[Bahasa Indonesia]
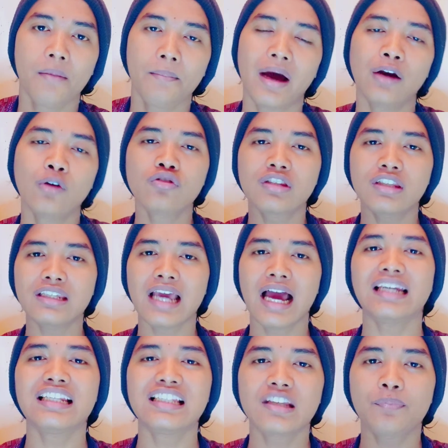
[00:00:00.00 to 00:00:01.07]

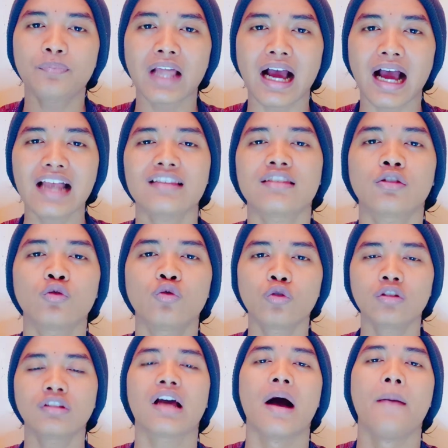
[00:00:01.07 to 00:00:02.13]
manusia diciptakan
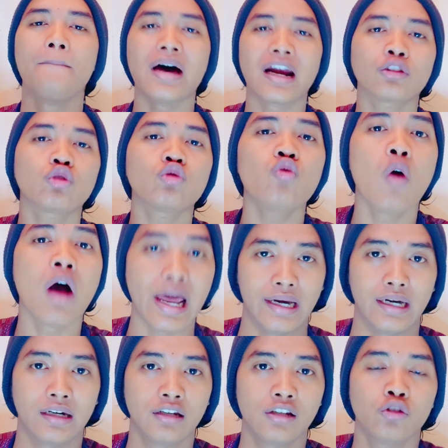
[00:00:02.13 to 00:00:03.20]
seturut gambar
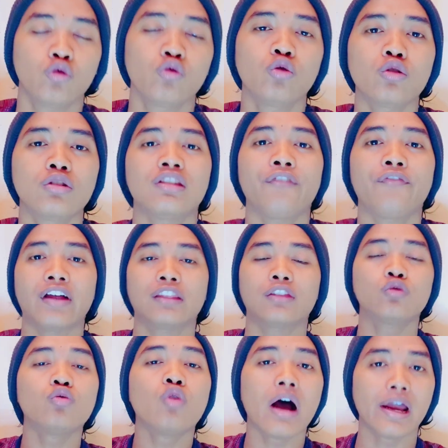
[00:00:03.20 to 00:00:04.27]
Tuhan, seturut sifat
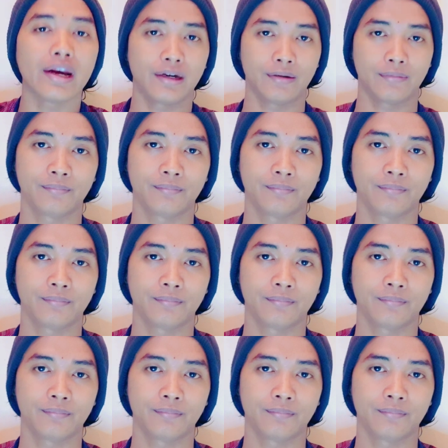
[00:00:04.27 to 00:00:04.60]
Tuhan.